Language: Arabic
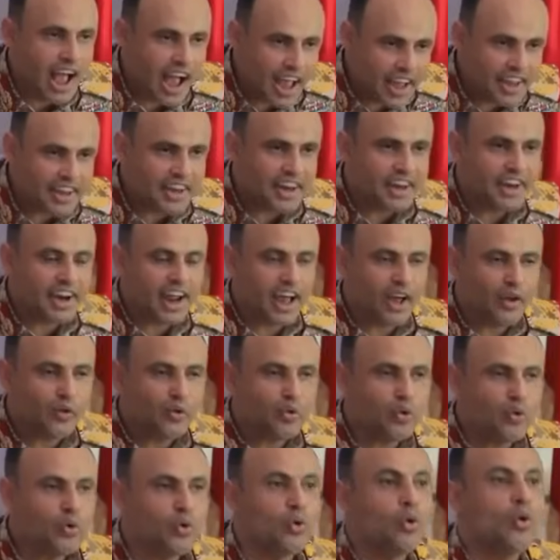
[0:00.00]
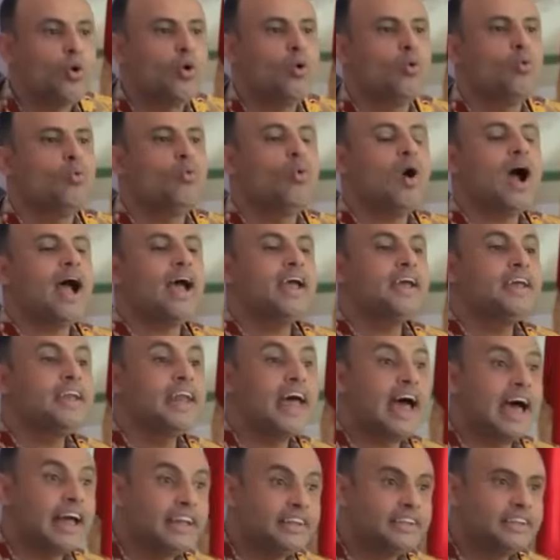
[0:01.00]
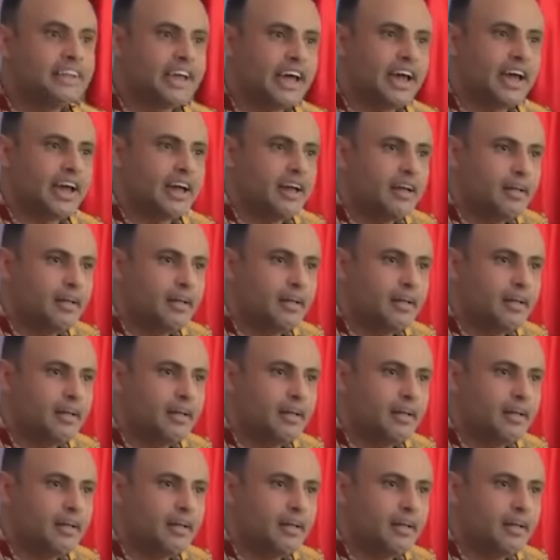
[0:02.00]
أين نحن وأين أنت